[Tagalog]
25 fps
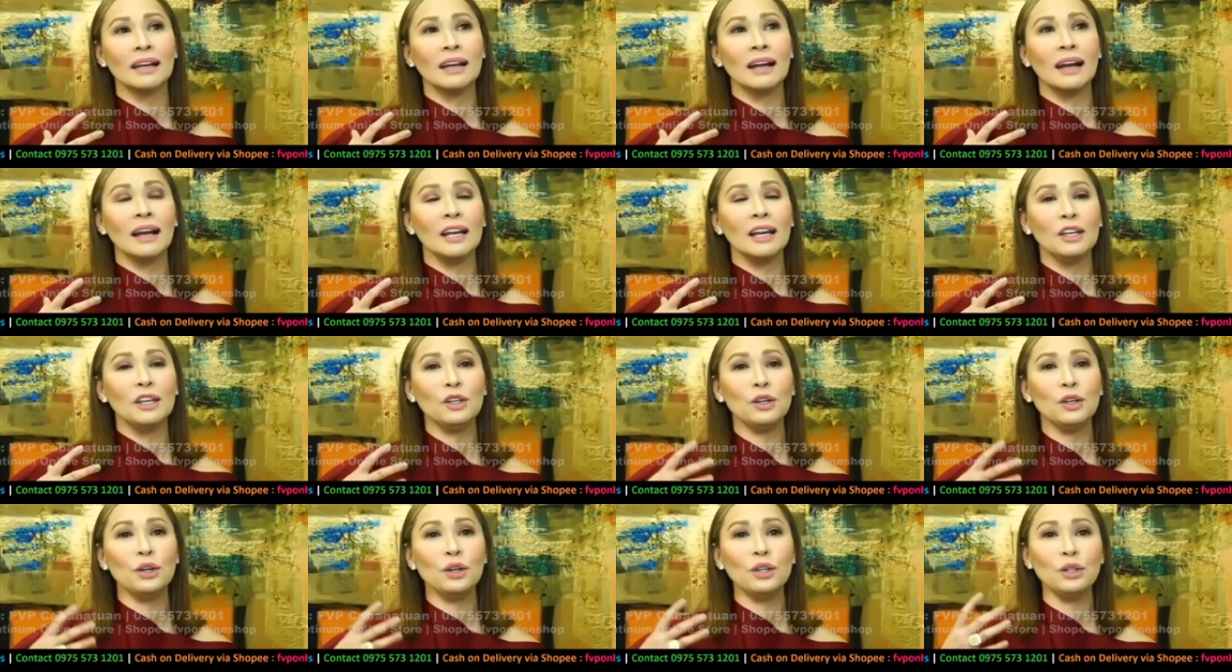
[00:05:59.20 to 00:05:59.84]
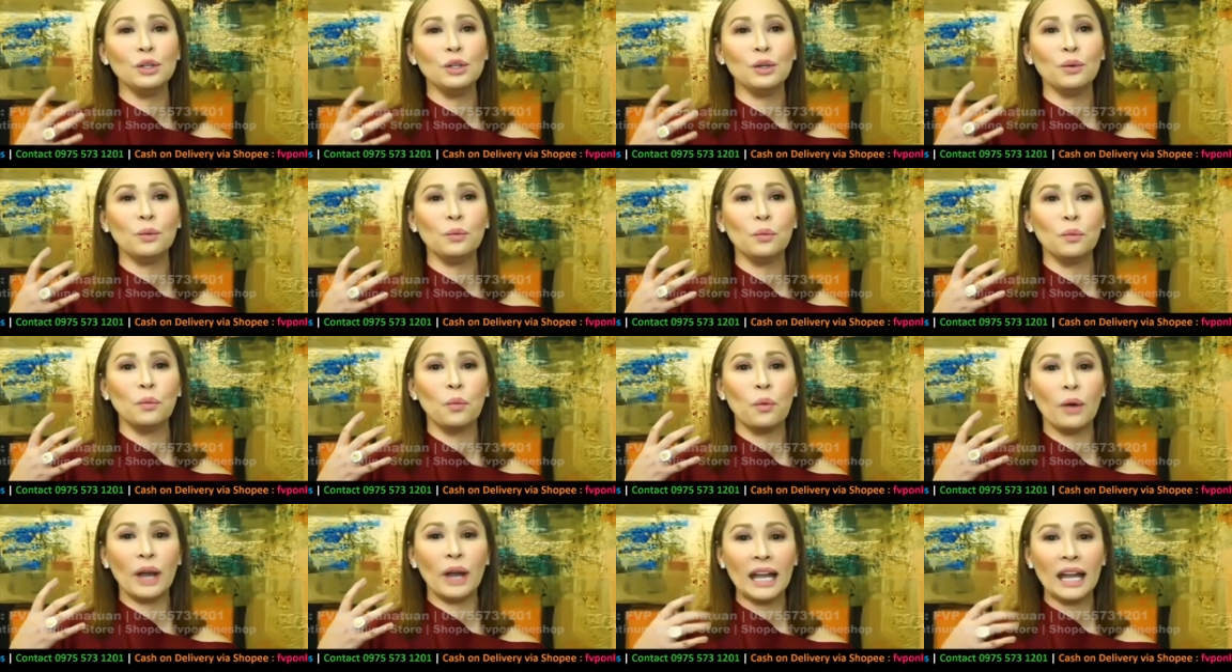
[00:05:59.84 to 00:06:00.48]
yun yung
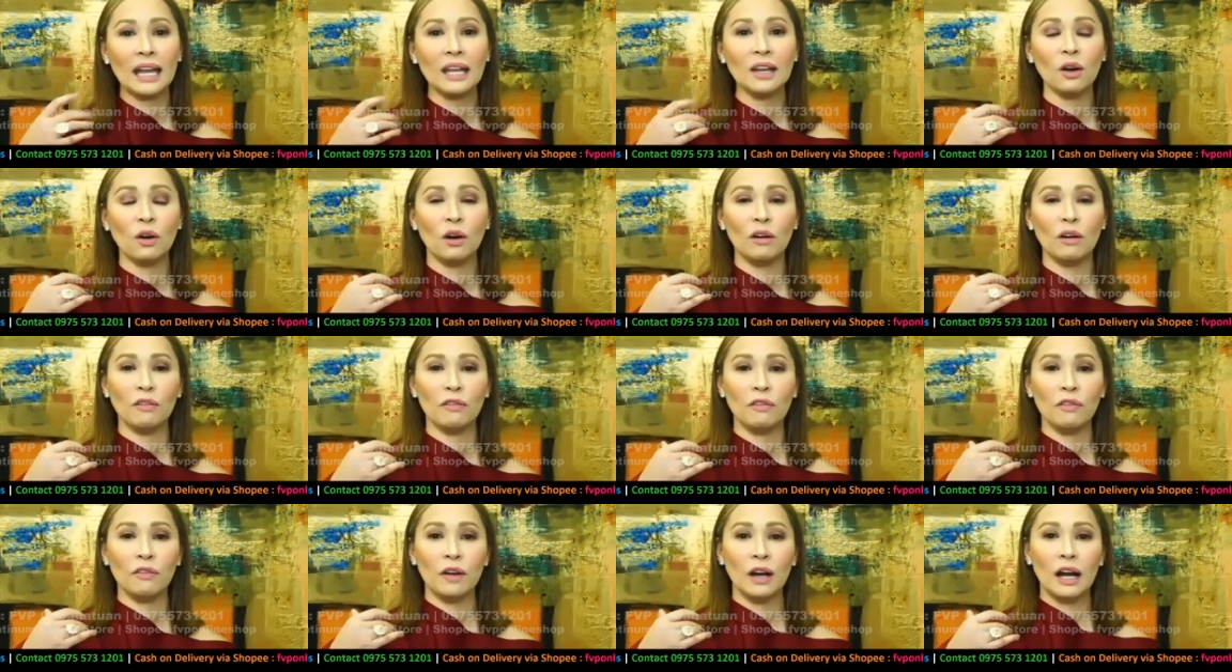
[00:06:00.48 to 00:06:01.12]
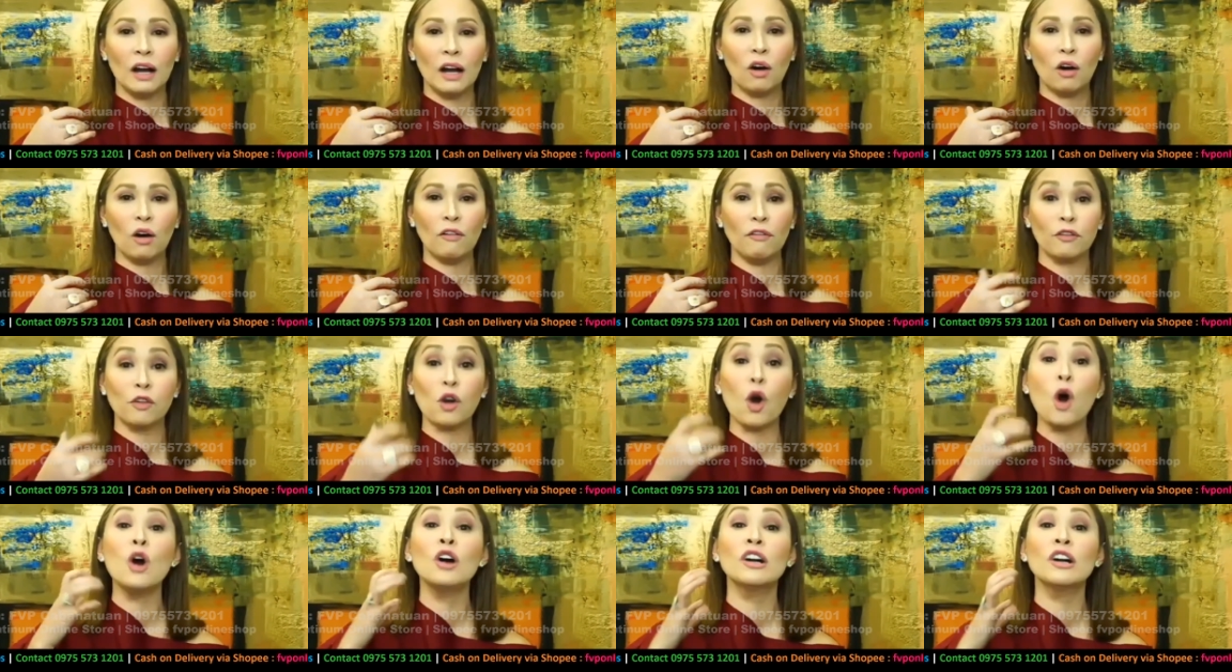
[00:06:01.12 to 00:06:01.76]
way of of
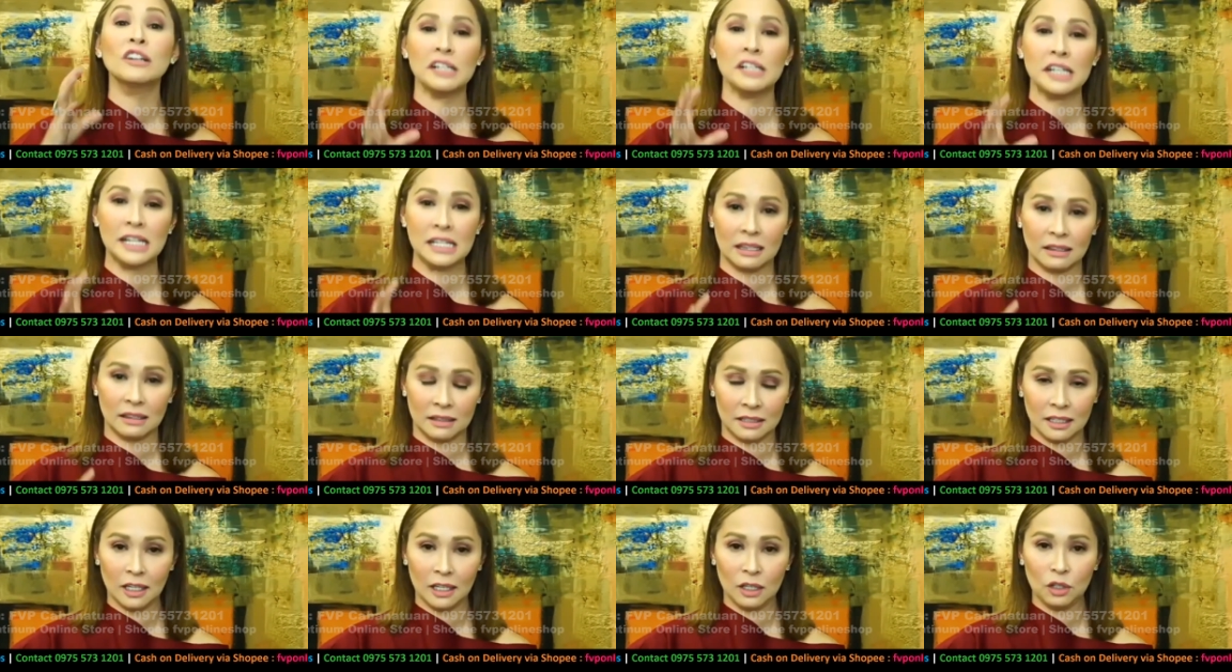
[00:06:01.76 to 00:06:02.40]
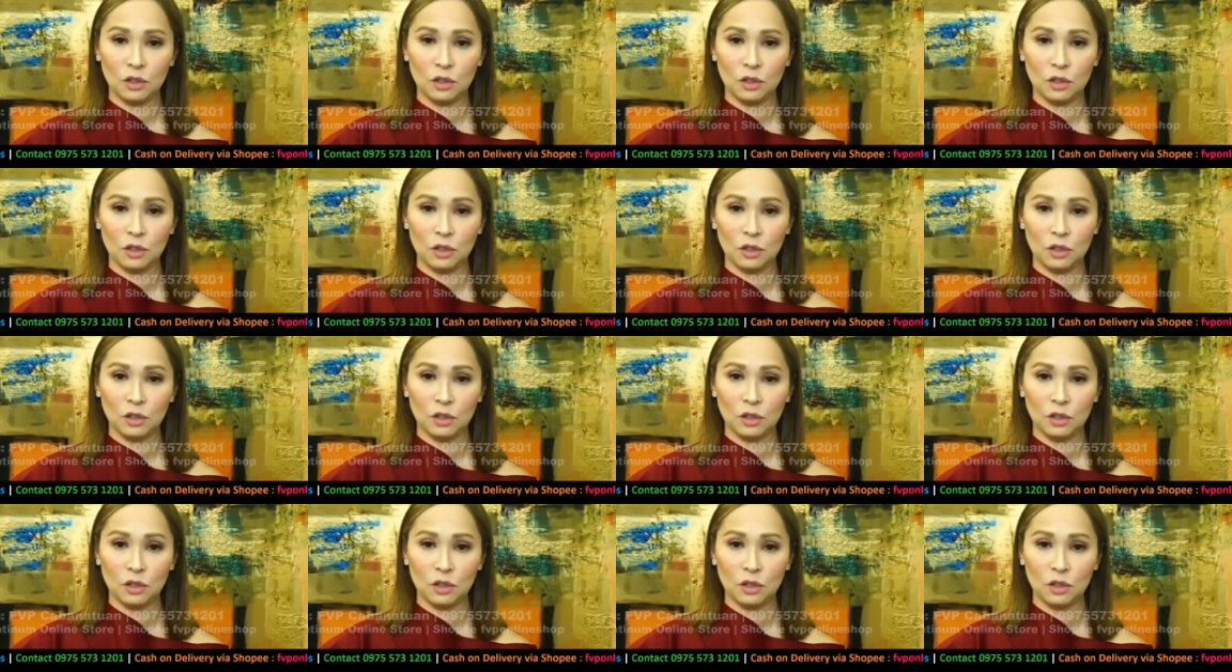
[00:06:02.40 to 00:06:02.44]
concrete, yung